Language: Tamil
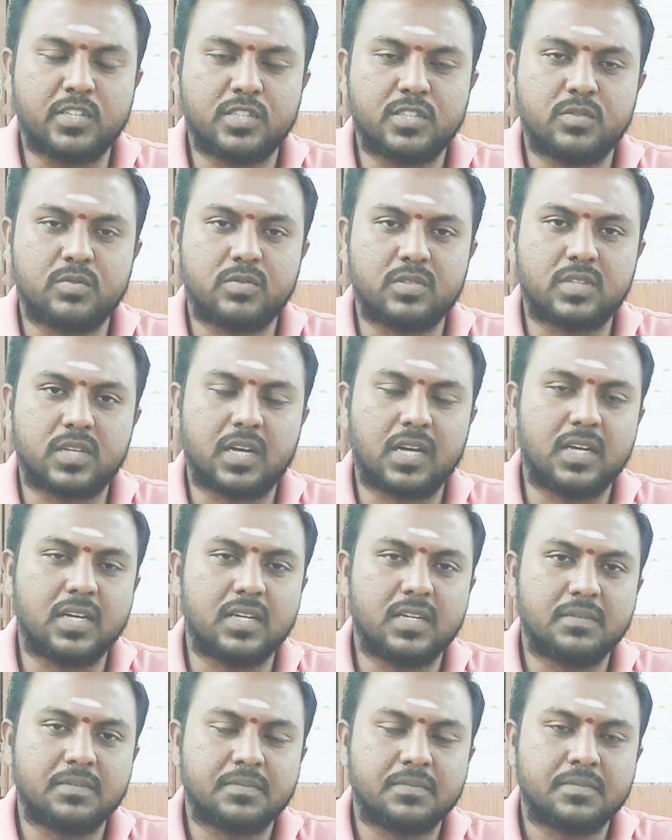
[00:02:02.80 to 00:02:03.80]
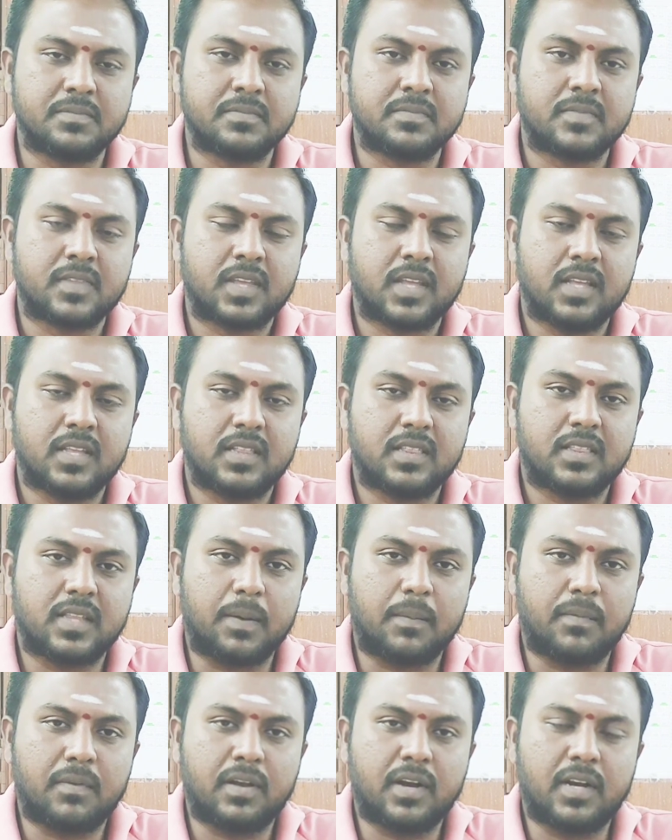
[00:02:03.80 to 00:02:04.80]
இன்ஸ்டியூட் தான்
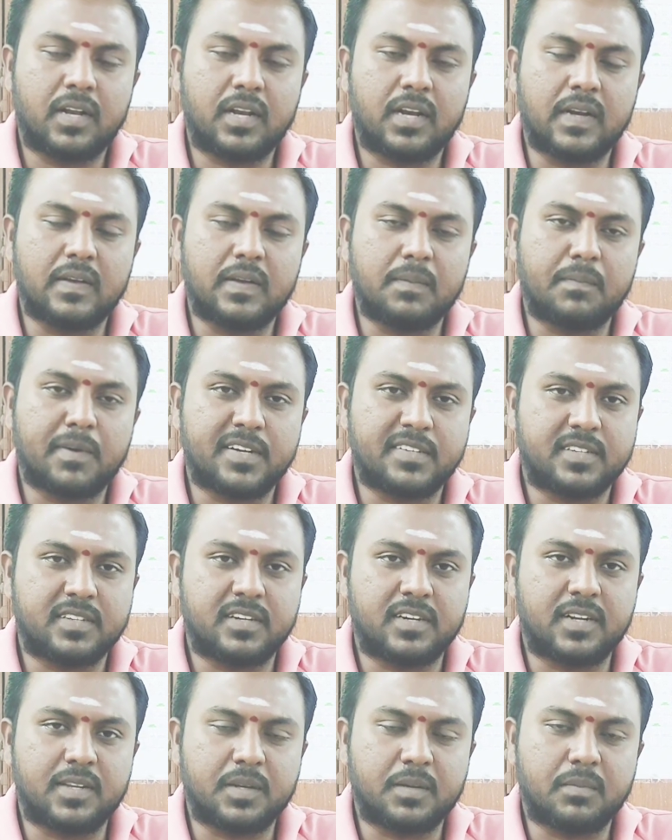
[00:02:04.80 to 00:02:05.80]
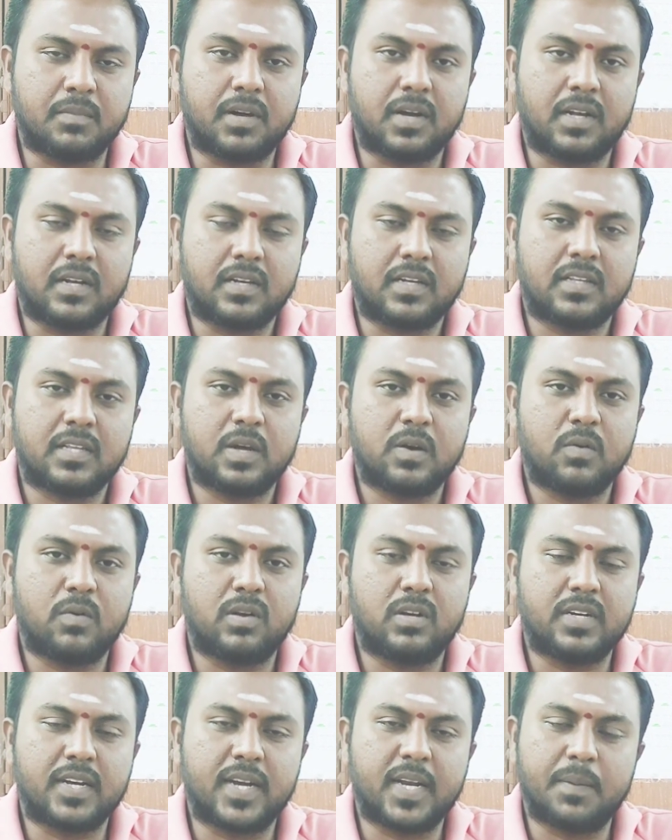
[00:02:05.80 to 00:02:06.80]
தமிழ்நாடு நிலவை பயிற்சி நிலையம் அங்கே தான்
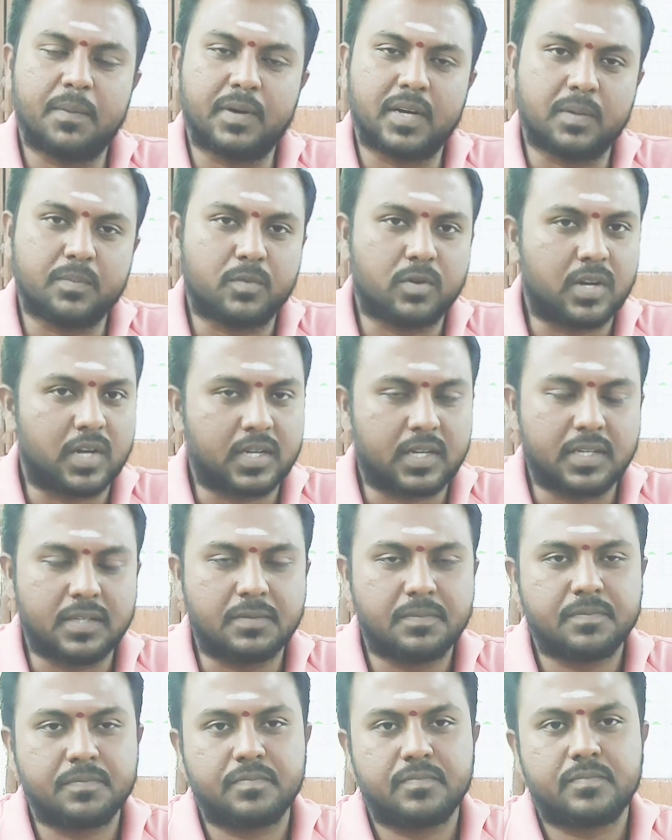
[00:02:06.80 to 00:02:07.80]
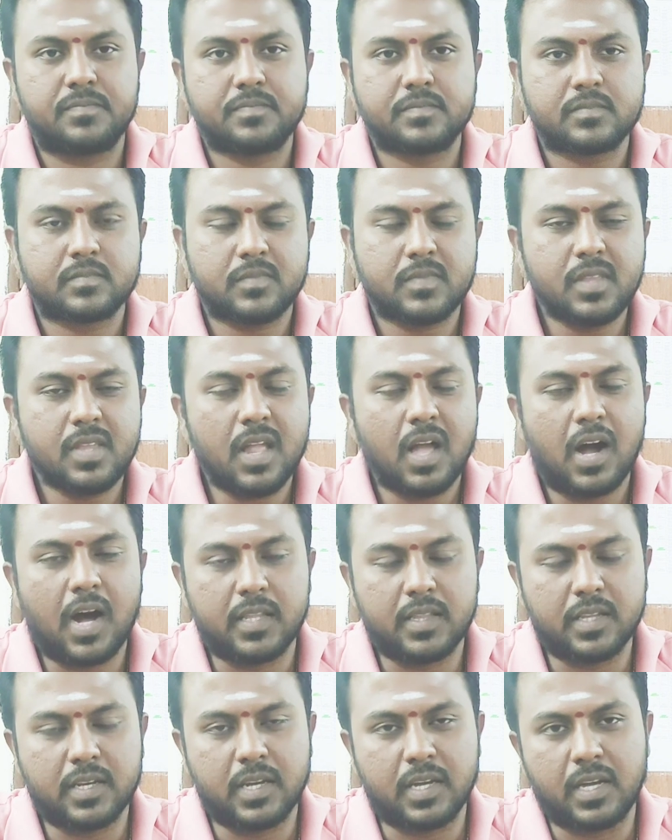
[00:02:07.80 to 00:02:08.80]
உங்களுக்கு ட்ரைனிங் பண்ண போகிறாங்க
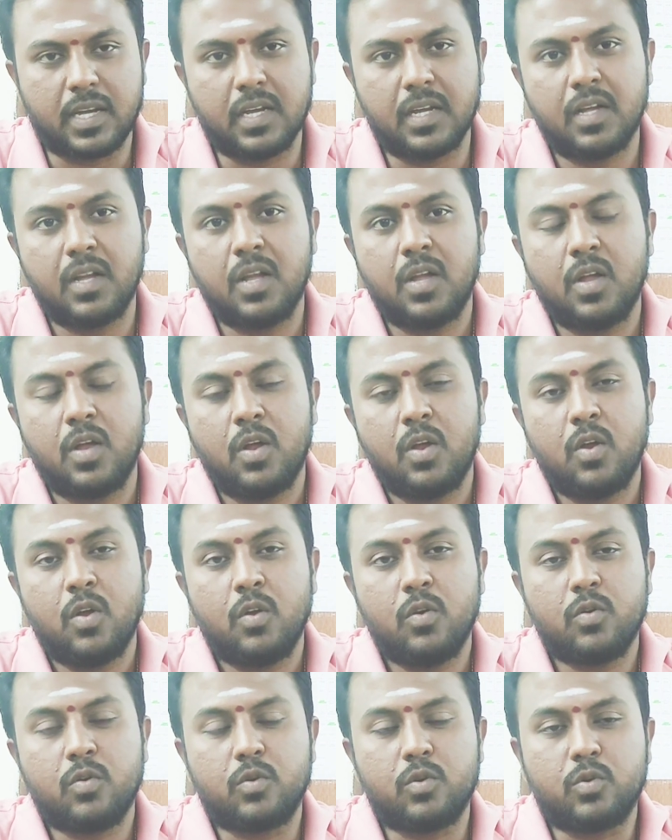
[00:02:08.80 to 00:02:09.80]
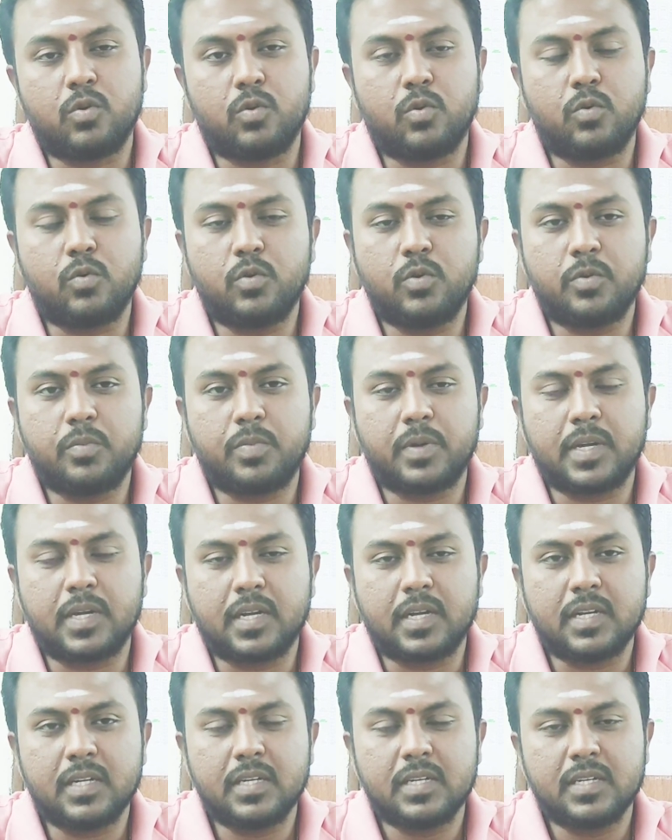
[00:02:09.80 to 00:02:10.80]
அதில் நூறு
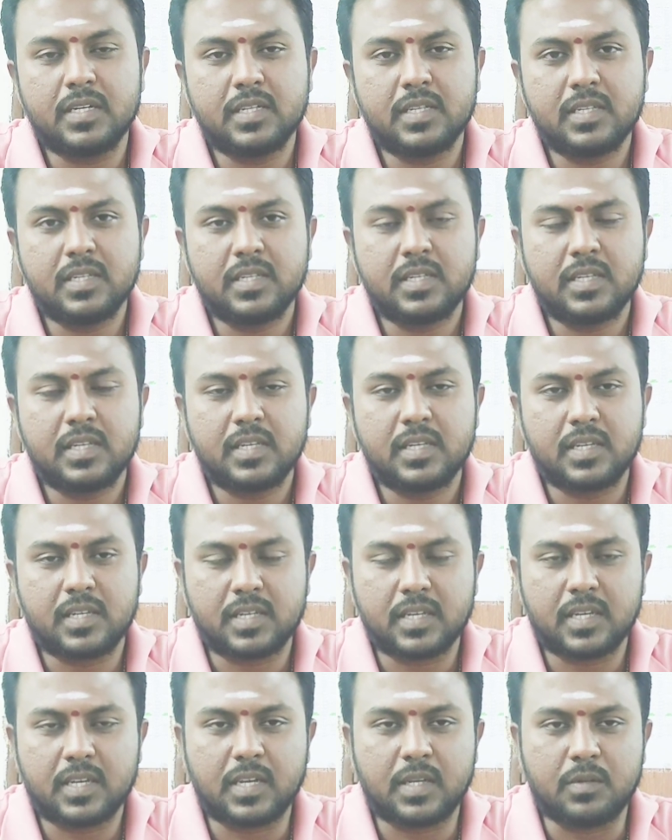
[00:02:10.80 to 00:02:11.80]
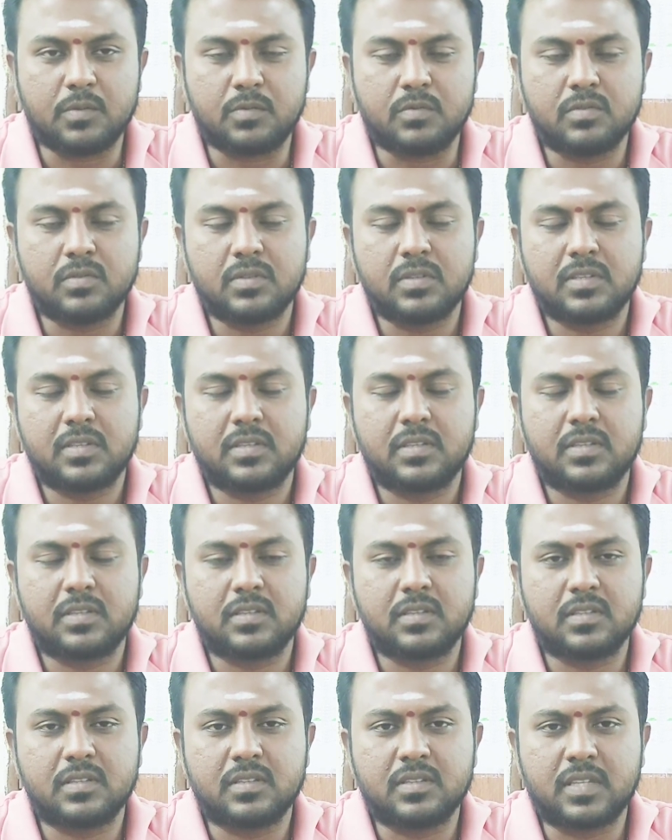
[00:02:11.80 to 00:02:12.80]
பேர் இங்கேயும்
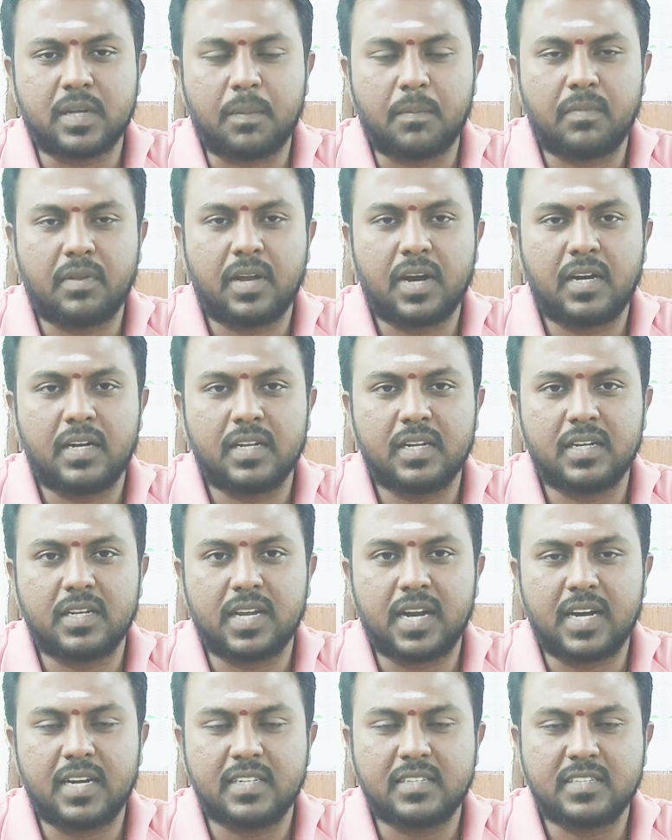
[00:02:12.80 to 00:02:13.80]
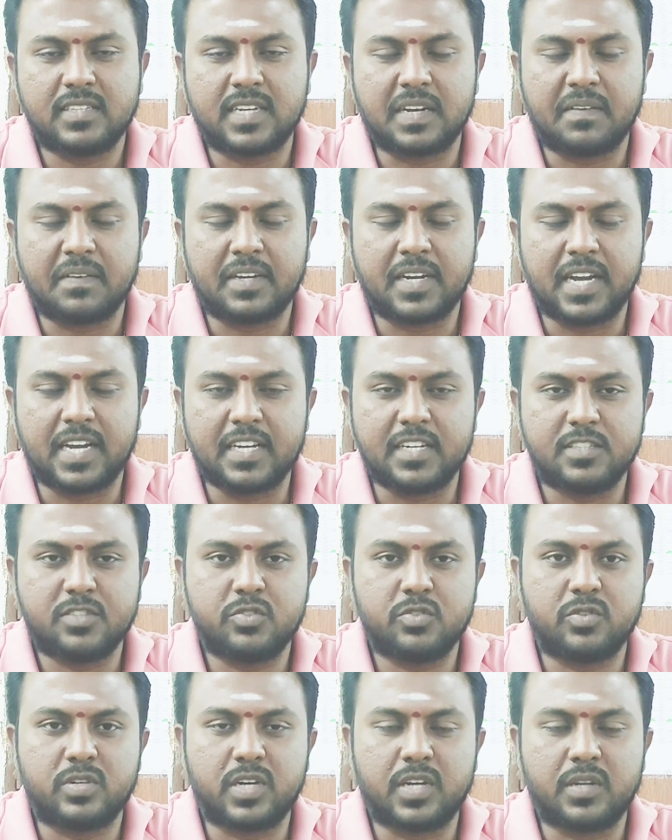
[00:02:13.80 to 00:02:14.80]
தமிழ்நாடு லேண்ட் சர்வே ட்ரைனிங்
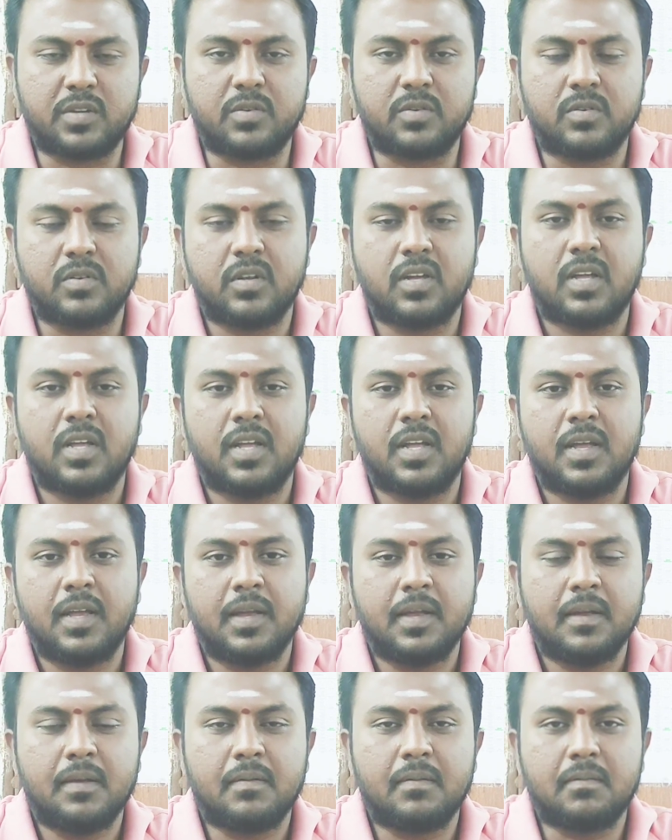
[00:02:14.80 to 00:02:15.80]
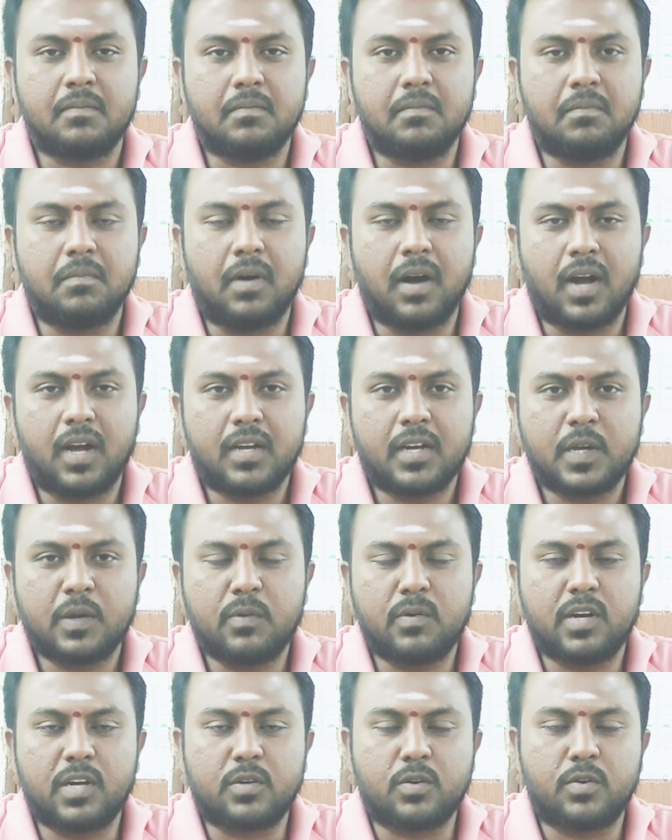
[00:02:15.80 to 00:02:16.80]
இன்ஸ்டியூட்லேயும் பாக்கி
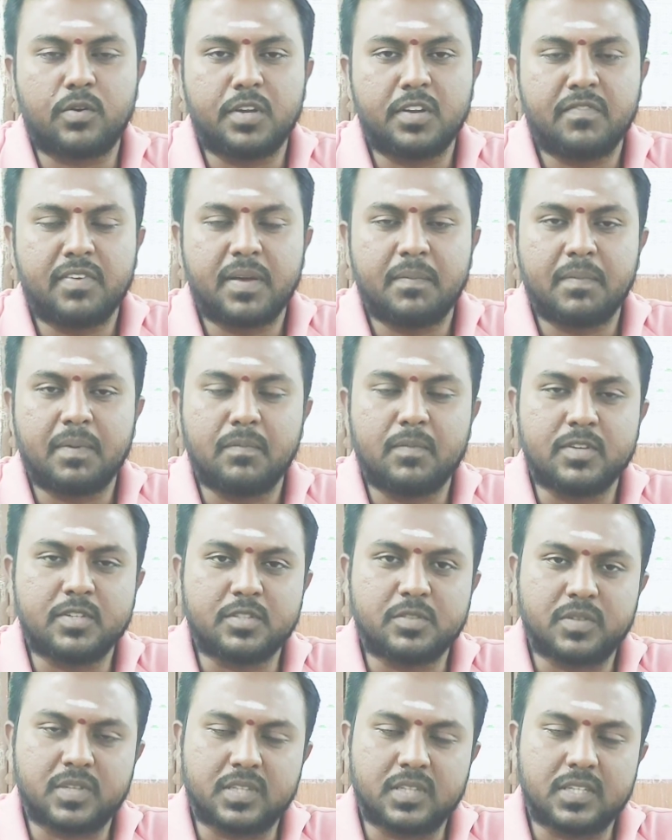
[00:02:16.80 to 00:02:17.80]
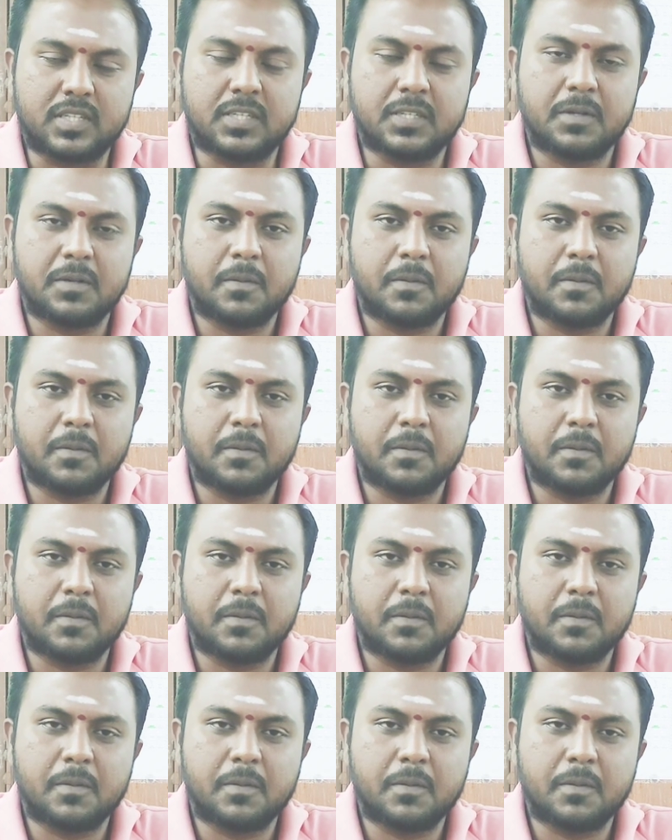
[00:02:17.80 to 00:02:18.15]
உள்ள டுவெண்ட்டி ஃபைவ் மெம்பர்ஸ் வந்து